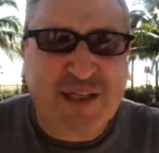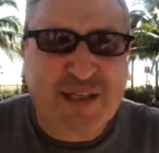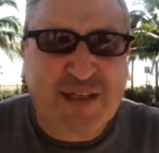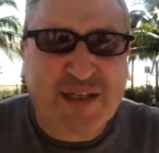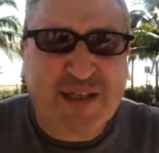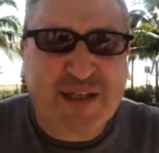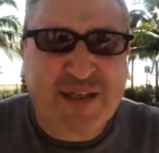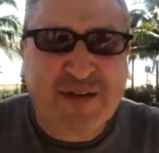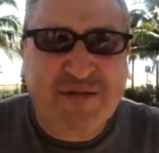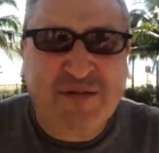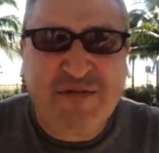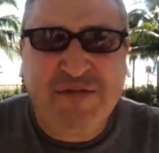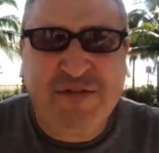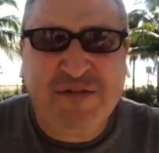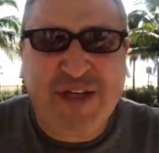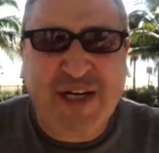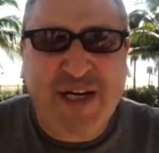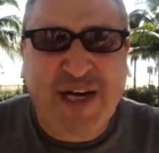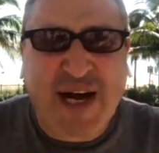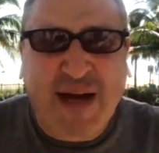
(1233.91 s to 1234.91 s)
Это
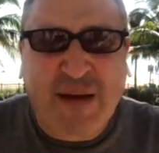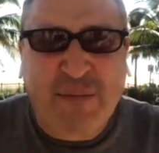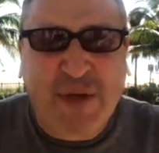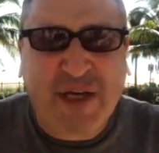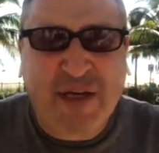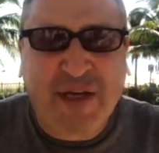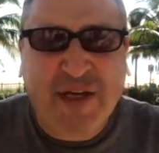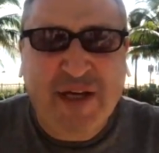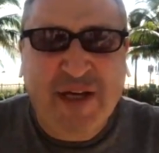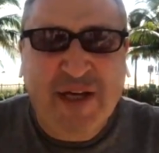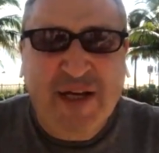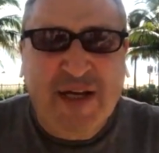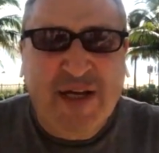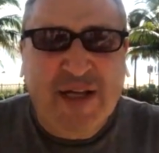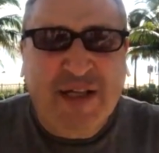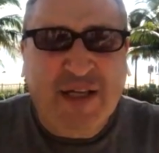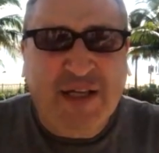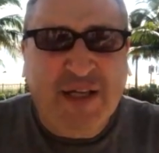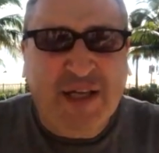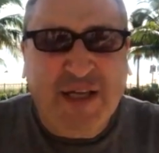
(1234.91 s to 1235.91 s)
веками
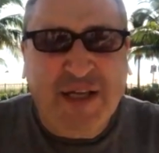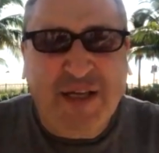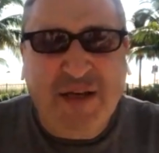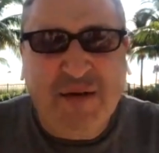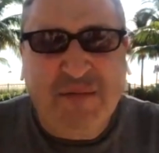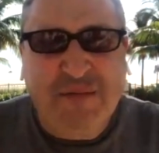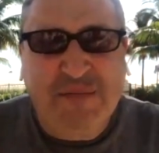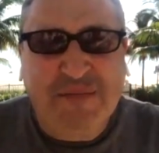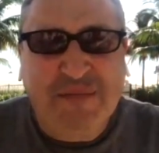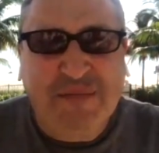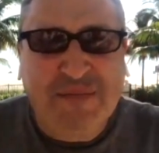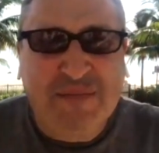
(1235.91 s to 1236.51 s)
такие